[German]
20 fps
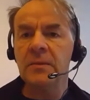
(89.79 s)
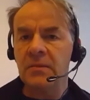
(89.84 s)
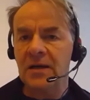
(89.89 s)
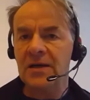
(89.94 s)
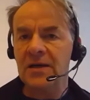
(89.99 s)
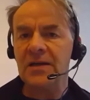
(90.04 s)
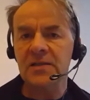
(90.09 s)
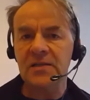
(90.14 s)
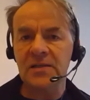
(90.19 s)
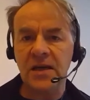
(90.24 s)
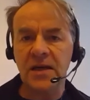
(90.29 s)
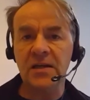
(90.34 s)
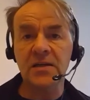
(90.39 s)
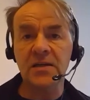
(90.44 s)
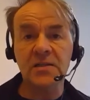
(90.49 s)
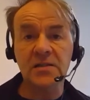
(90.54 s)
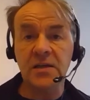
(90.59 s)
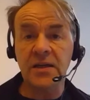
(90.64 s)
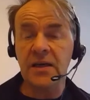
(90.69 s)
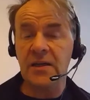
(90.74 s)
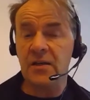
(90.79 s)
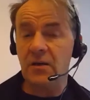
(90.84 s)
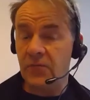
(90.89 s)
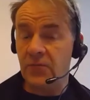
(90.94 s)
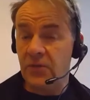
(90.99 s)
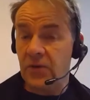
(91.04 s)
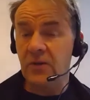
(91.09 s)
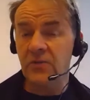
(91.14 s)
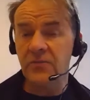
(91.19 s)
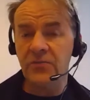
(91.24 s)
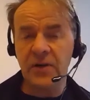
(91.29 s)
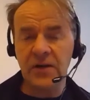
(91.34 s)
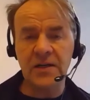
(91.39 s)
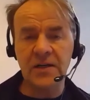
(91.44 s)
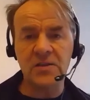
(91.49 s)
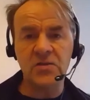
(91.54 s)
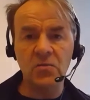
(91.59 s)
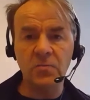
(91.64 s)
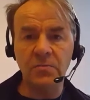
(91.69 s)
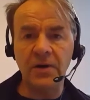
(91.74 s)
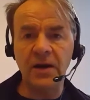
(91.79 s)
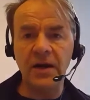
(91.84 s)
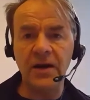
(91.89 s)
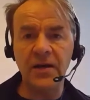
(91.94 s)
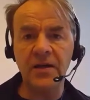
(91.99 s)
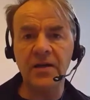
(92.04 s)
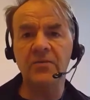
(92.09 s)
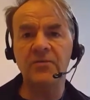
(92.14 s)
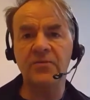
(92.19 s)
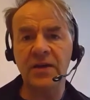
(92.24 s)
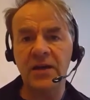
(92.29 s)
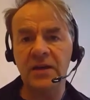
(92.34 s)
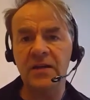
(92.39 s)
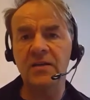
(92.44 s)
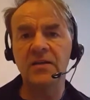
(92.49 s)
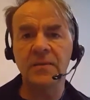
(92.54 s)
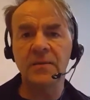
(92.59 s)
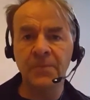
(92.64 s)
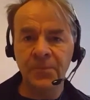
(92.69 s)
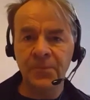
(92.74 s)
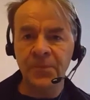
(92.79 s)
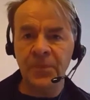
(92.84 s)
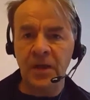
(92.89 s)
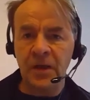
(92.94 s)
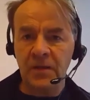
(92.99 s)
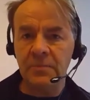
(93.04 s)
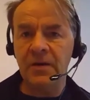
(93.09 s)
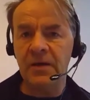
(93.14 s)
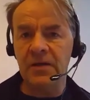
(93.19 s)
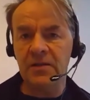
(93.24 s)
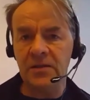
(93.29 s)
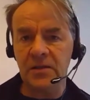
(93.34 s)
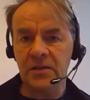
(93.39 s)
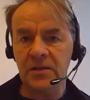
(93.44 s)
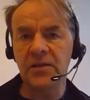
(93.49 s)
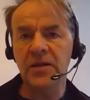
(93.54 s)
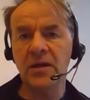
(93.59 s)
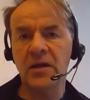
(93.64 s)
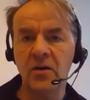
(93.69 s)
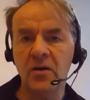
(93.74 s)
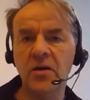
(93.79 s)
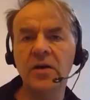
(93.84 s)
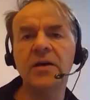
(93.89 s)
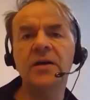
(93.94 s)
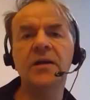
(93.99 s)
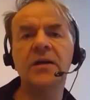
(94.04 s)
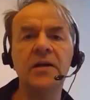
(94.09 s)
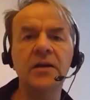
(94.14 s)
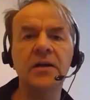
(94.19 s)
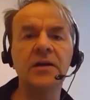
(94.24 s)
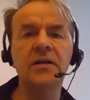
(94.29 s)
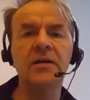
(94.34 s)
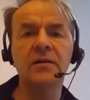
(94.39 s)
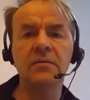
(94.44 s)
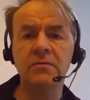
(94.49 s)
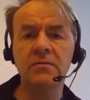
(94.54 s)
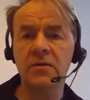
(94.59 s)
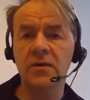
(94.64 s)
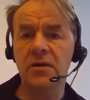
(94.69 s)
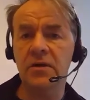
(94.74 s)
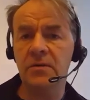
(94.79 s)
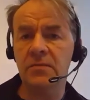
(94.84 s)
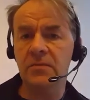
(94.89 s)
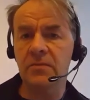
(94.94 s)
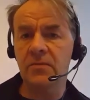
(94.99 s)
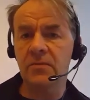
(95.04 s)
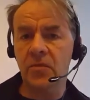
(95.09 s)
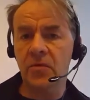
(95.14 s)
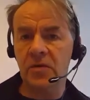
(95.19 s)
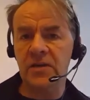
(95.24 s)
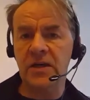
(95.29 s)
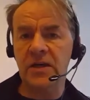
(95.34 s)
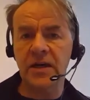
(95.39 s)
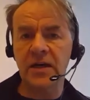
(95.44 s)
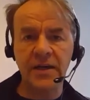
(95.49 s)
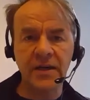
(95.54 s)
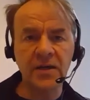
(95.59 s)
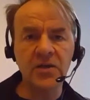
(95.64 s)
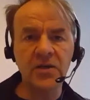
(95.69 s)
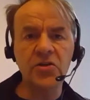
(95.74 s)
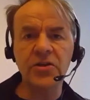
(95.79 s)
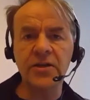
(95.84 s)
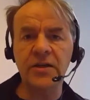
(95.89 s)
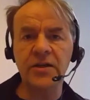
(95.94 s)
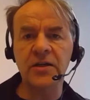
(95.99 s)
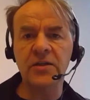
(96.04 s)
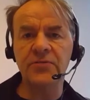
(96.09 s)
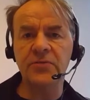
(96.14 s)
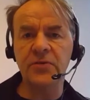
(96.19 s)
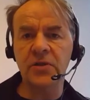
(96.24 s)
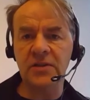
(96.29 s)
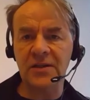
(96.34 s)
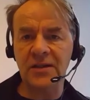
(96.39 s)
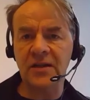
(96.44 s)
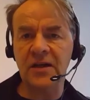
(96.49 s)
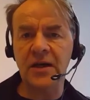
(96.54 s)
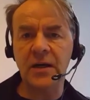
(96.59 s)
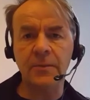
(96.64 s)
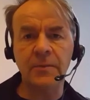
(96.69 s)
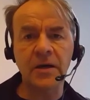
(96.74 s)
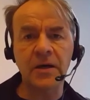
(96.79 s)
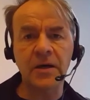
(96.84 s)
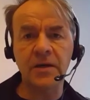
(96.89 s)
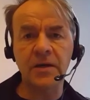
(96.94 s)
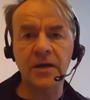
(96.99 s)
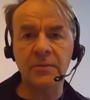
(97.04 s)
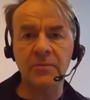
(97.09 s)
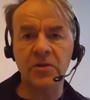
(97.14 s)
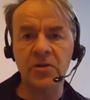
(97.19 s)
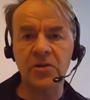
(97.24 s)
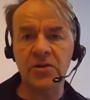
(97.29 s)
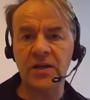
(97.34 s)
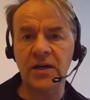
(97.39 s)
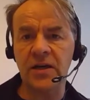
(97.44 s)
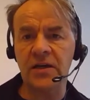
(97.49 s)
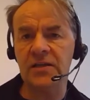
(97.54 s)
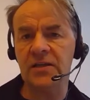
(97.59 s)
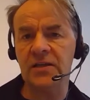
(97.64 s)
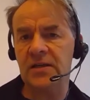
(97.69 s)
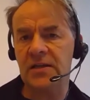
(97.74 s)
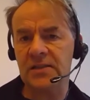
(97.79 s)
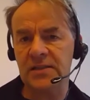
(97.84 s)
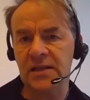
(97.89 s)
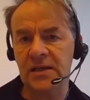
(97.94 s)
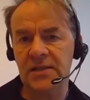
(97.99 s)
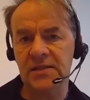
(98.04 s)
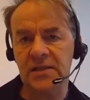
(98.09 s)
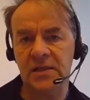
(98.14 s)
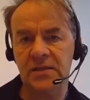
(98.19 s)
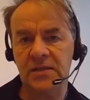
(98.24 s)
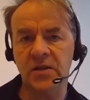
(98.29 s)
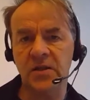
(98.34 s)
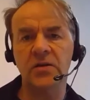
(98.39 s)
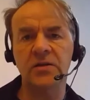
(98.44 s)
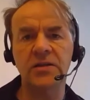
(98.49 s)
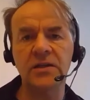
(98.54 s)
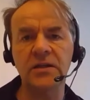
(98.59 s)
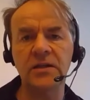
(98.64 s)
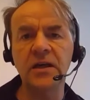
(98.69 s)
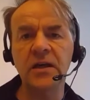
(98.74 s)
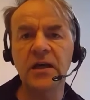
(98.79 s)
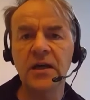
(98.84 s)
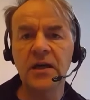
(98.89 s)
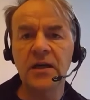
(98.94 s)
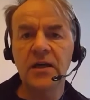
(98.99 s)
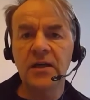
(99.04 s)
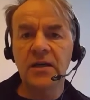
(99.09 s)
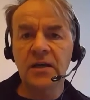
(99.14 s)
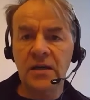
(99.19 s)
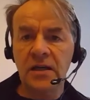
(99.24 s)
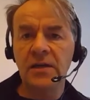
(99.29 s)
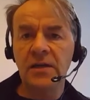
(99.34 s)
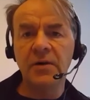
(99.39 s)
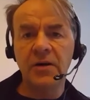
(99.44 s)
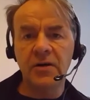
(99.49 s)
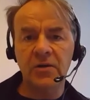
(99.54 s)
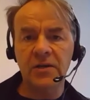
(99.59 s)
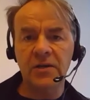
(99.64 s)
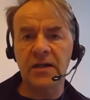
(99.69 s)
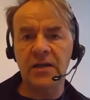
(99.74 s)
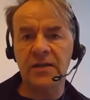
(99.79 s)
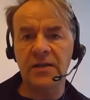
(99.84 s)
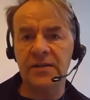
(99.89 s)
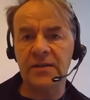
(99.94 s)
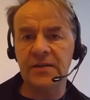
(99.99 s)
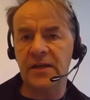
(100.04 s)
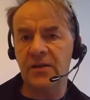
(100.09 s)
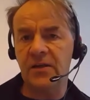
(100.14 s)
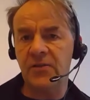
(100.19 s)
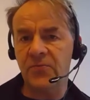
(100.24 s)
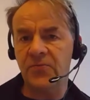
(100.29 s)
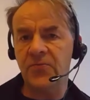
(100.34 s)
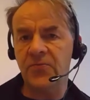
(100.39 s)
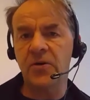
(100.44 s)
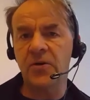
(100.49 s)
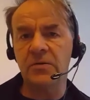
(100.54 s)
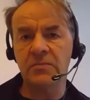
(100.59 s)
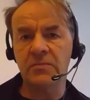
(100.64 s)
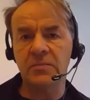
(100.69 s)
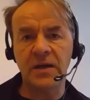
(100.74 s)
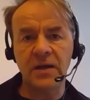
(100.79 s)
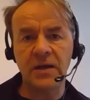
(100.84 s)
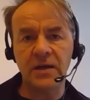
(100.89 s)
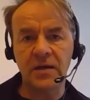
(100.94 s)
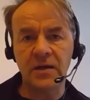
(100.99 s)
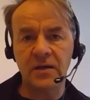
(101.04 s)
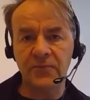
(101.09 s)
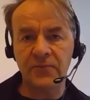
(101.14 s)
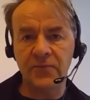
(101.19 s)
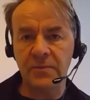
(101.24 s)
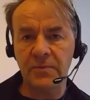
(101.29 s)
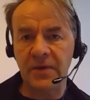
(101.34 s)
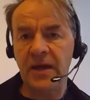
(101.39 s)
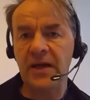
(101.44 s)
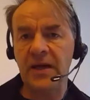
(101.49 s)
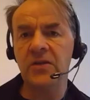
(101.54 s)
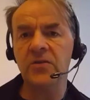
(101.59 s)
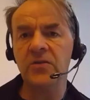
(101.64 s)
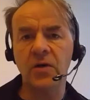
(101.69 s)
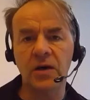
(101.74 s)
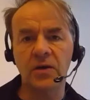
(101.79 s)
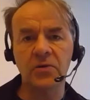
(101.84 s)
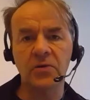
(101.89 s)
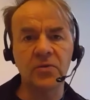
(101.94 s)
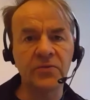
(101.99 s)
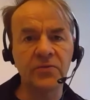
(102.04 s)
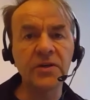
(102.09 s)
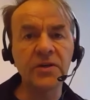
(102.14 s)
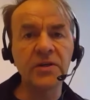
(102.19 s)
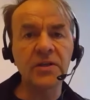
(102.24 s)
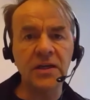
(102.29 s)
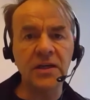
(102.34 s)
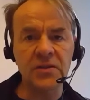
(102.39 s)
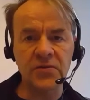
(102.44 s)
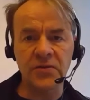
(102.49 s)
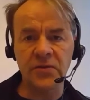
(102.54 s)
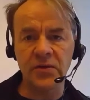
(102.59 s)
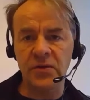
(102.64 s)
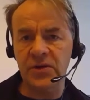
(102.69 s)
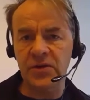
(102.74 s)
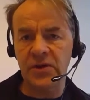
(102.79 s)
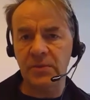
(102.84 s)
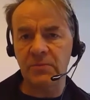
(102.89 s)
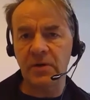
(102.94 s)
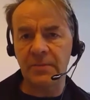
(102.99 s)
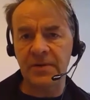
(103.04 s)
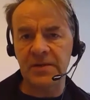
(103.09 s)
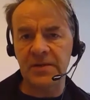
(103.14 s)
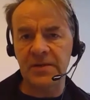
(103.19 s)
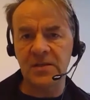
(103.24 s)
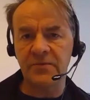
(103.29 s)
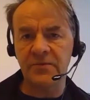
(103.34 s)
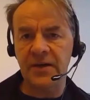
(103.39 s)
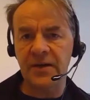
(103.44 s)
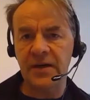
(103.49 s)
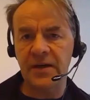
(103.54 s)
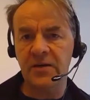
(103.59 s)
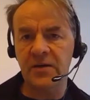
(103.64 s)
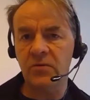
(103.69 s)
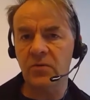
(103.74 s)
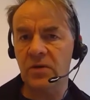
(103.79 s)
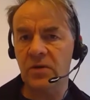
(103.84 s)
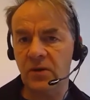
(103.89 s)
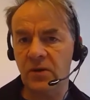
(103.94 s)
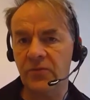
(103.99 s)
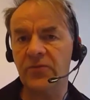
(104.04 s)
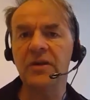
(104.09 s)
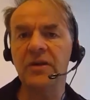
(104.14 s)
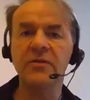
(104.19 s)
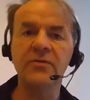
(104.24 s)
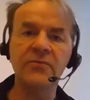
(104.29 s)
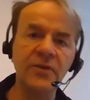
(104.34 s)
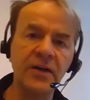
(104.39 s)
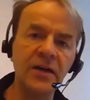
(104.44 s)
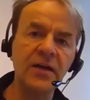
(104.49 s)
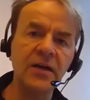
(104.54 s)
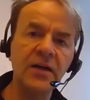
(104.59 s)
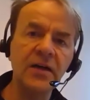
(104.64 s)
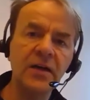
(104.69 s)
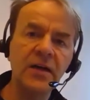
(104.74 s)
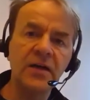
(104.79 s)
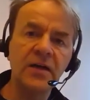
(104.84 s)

Man kann sagen, es trägt auf jeden Fall dazu bei, wenn die Batterie auch energieneutral ähm, hergestellt wird. Da arbeitet man immer stark dran. Das heißt also auch die Klimaneutralität von, äh, vom Elektroauto wird also wirklich immer besser werden und auf jeden Fall